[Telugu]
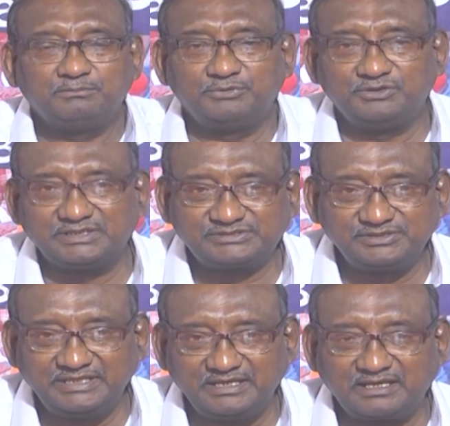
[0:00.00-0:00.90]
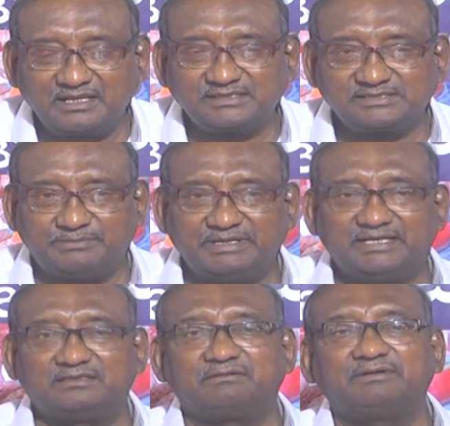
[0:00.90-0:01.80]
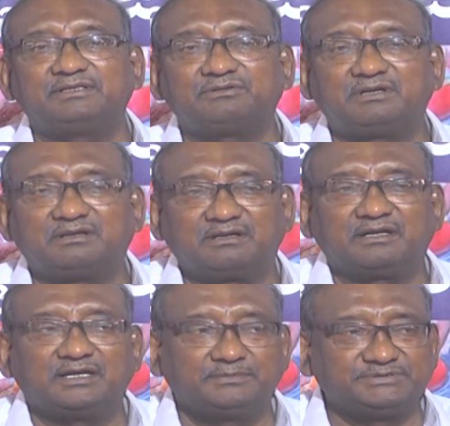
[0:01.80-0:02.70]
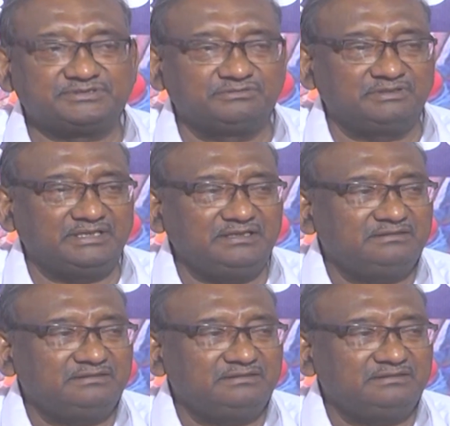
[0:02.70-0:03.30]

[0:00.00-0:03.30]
ముందస్తు ఎన్నికలకి సమాయత్తం అవుతున్నట్టుగా కనిపిస్తుంది